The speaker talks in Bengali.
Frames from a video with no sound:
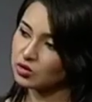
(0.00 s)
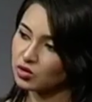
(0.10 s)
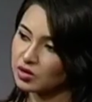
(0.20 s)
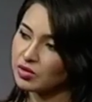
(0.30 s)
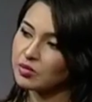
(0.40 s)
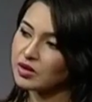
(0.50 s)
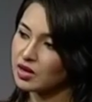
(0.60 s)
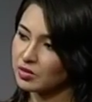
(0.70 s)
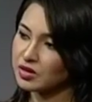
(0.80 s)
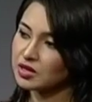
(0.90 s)
তাৎক্ষণিকভাবে
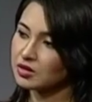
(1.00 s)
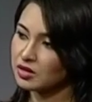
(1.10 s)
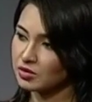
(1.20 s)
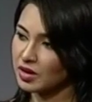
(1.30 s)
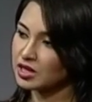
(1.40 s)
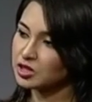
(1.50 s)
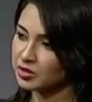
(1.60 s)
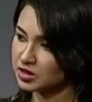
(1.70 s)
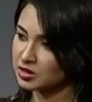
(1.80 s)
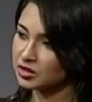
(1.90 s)
আপনাদের
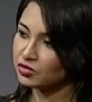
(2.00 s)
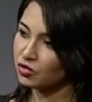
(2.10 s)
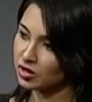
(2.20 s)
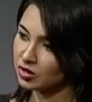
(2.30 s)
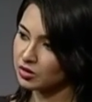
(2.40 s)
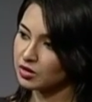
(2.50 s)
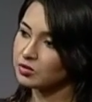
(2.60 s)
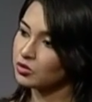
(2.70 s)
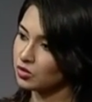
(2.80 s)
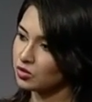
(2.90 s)
ম্যানেজমেন্টের ফলে হ্যাঁ